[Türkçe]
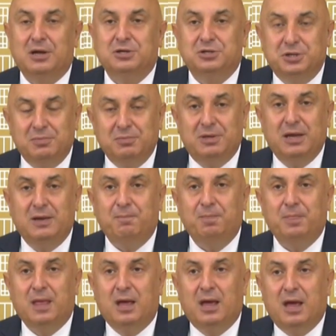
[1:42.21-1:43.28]
Şimdi
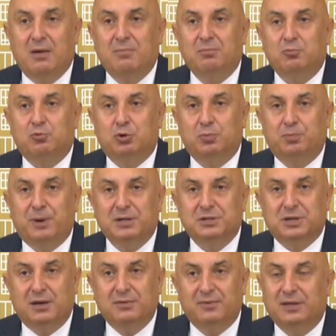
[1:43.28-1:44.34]
hem grup
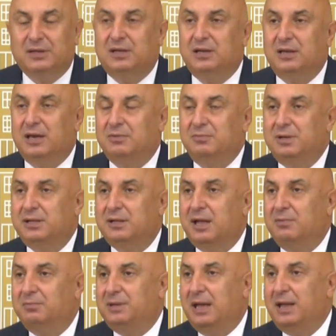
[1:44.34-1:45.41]
başkan vekillerimiz
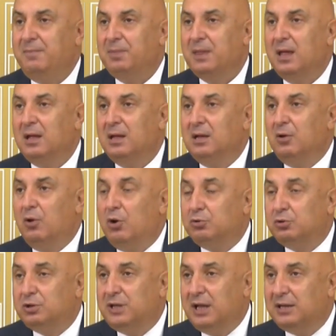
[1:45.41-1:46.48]
hem de
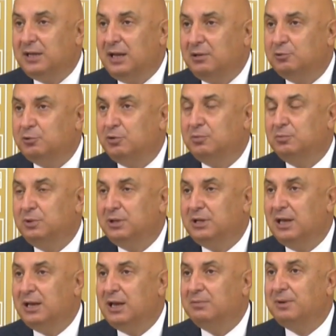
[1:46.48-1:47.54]
örgütlerden sorumlu
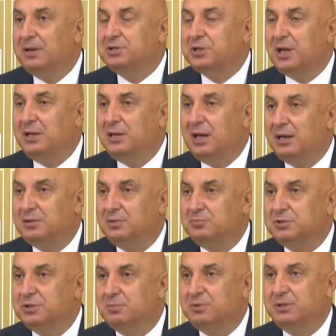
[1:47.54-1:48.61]
genel başkan
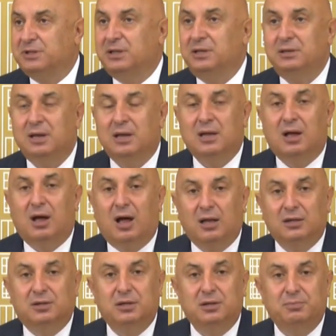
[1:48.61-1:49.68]
yardımcımızın
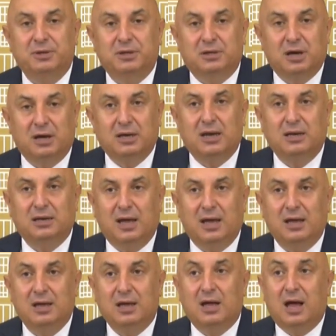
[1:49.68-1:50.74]
aldığı bir
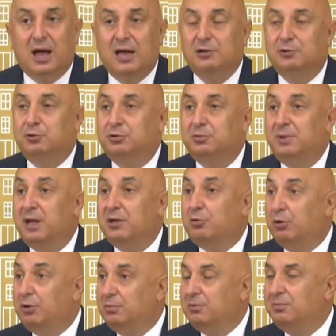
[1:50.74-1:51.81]
kararla Erzurum'a
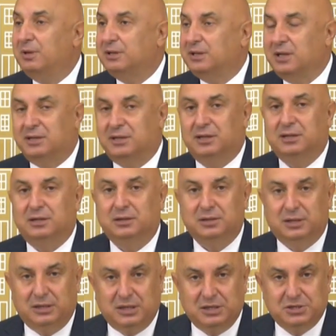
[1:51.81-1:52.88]
ekonomi masası
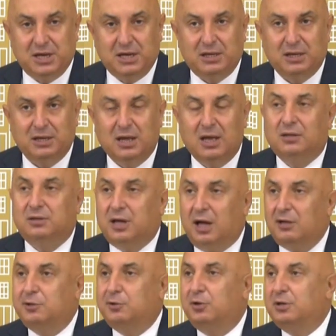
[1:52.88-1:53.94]
gidecek.
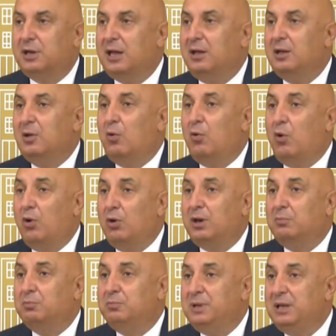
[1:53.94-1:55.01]
Daha sonra 10
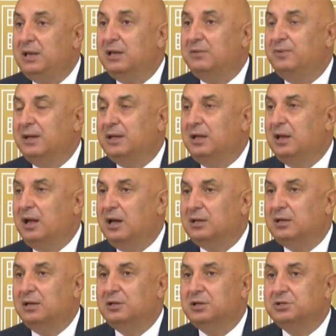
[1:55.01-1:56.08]
milletvekili
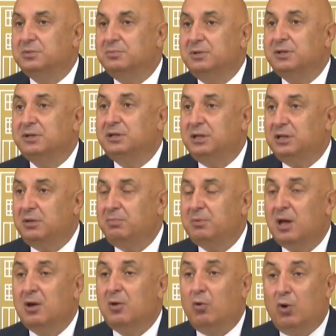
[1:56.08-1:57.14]
arkadaşımız gidip
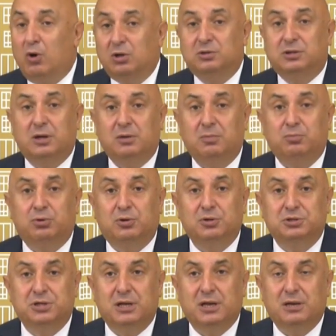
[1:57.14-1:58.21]
orada
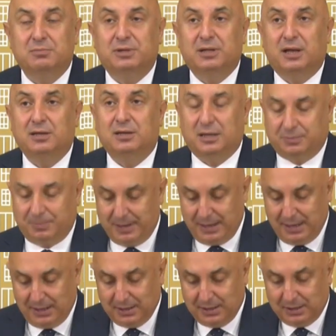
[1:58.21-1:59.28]
projelerimizi
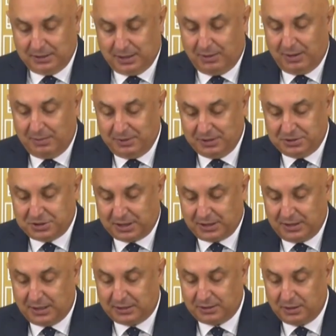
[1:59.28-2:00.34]
anlatmaya devam
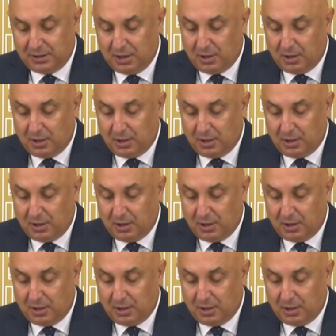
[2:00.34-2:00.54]
edecekler.